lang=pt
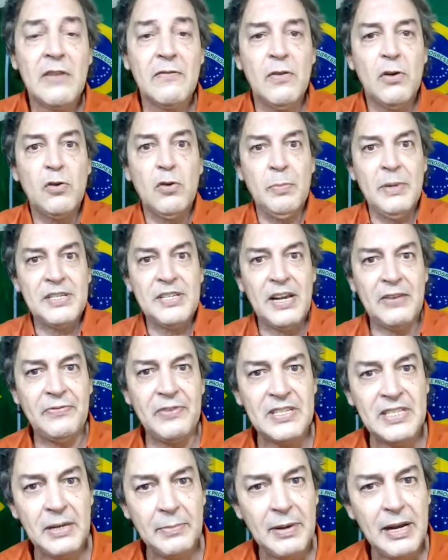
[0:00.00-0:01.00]
vão começar a
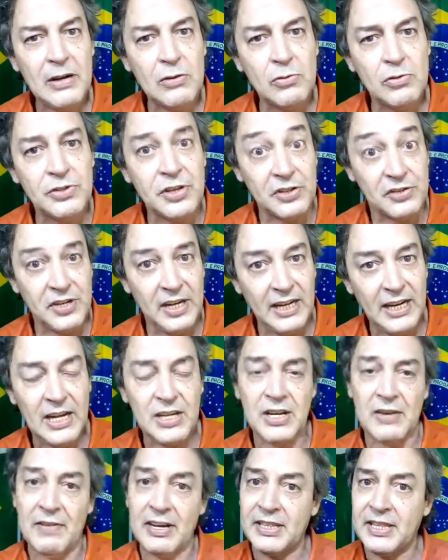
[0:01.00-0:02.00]
fazer bagunça. Será?
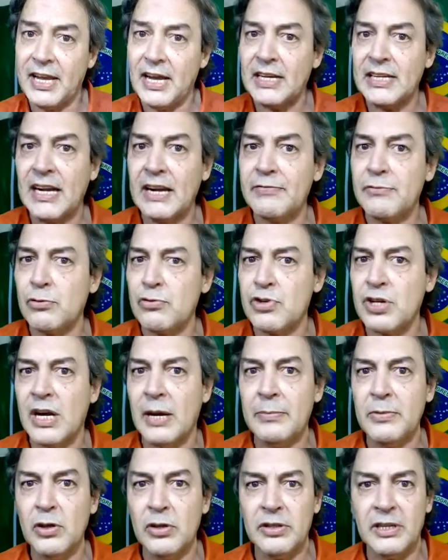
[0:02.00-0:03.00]
Já vai ter a greve dos
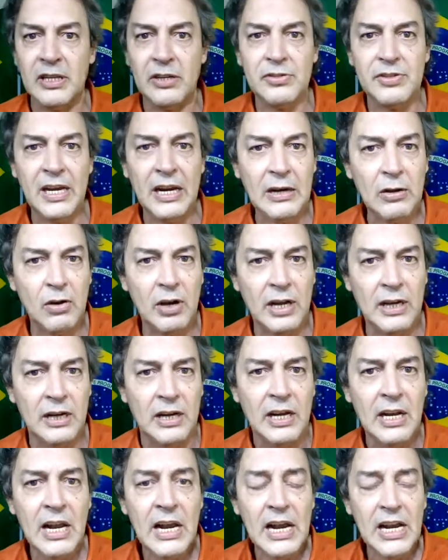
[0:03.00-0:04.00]
caminhoneiros
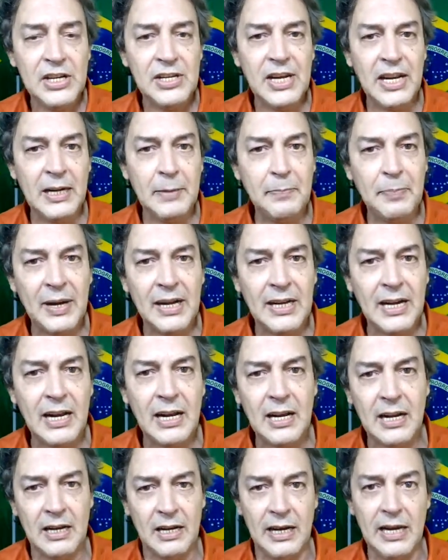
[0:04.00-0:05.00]
agora. Eles querem
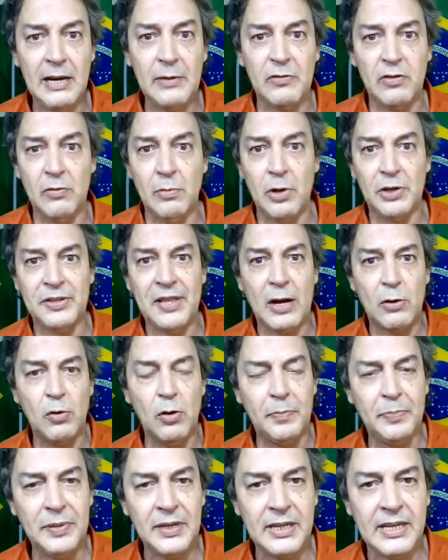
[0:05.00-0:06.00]
parar, é? Vão botar
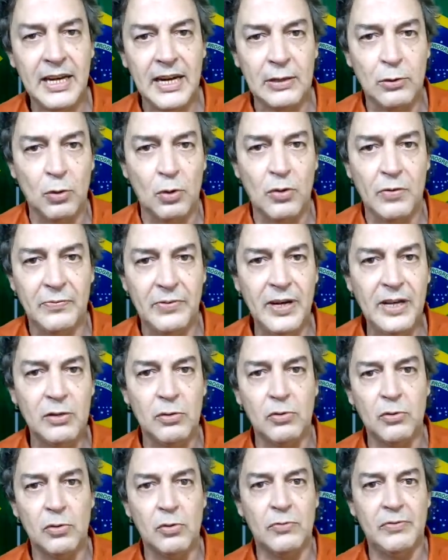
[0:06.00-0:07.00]
culpa em quem? No
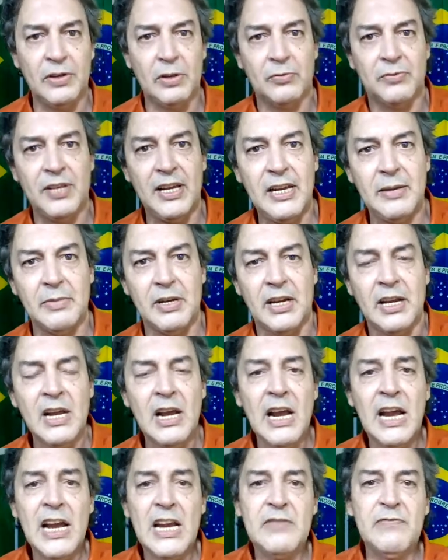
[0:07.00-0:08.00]
governo? No governo Temer?
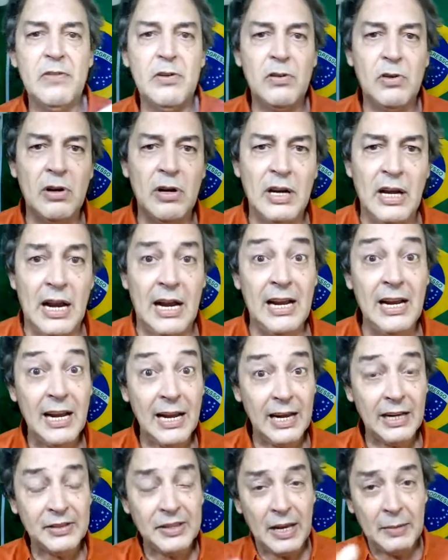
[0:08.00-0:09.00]
E
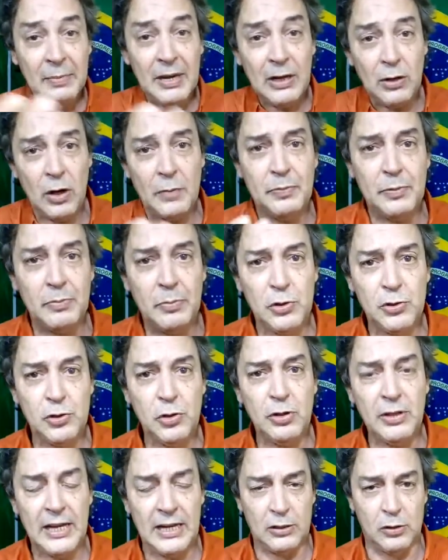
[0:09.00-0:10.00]
É até melhor pro
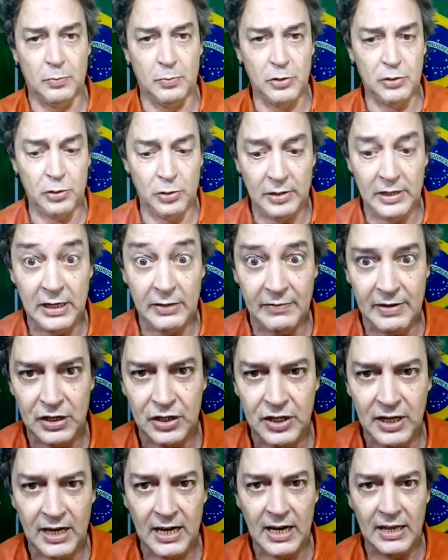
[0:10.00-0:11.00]
Bolsonaro, que o Bolsonaro vai
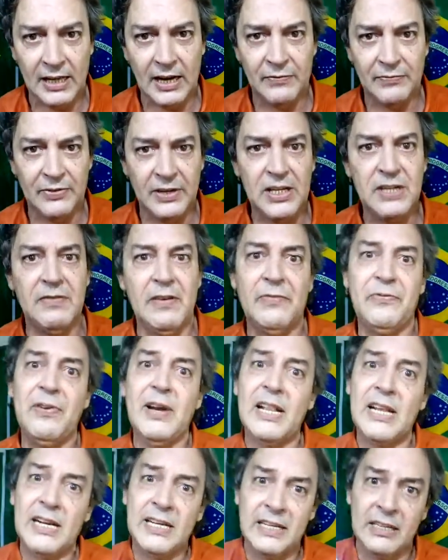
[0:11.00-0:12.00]
chegar na frente e vai
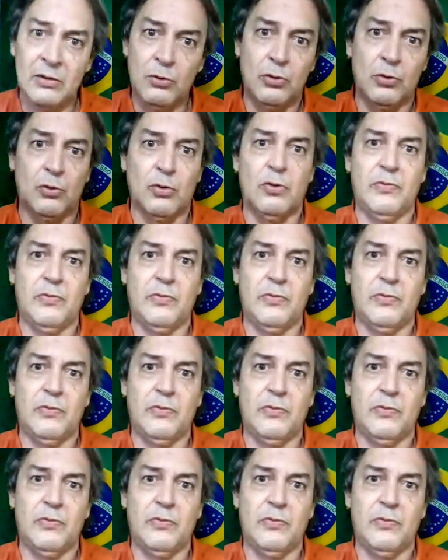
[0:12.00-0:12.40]
falar que no, no